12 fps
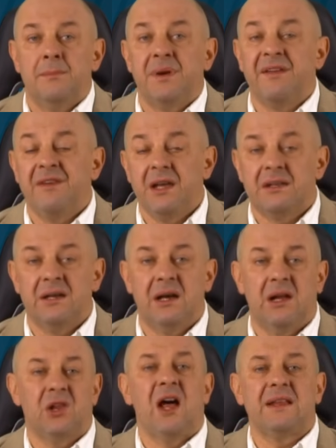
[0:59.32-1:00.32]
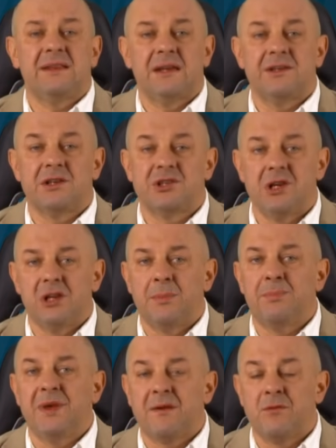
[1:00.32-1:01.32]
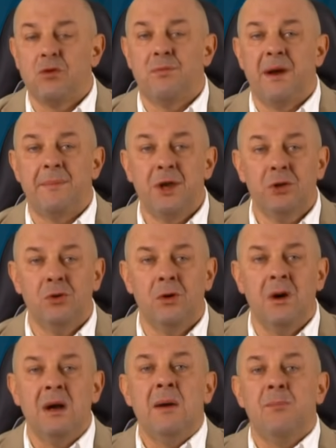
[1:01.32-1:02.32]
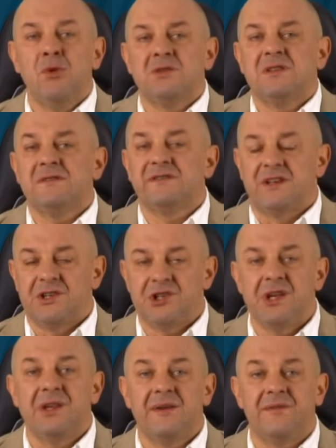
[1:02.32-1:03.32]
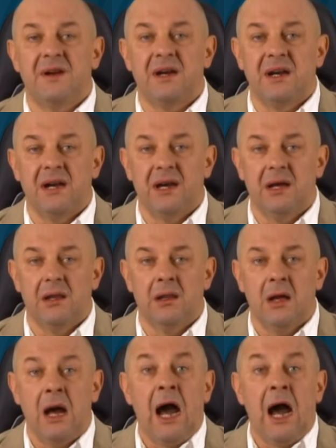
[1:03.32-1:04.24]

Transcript: Привет! «Лада» одержала первую победу после возвращения в КХЛ.